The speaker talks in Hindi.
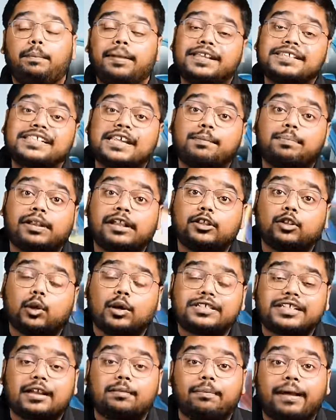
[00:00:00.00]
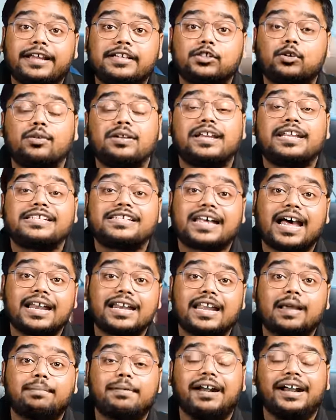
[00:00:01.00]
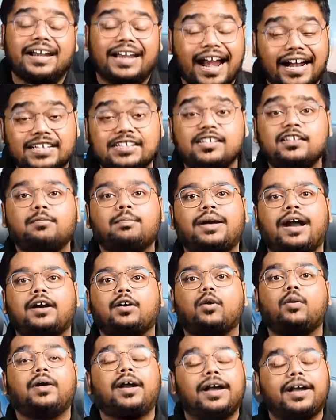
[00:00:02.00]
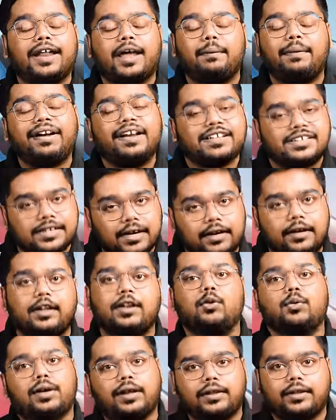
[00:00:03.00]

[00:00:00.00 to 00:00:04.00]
20 अप्रैल 2022 को निसान ने अपनी डैटसन ब्रांड को इंडिया में डिसकंटिन्यू कर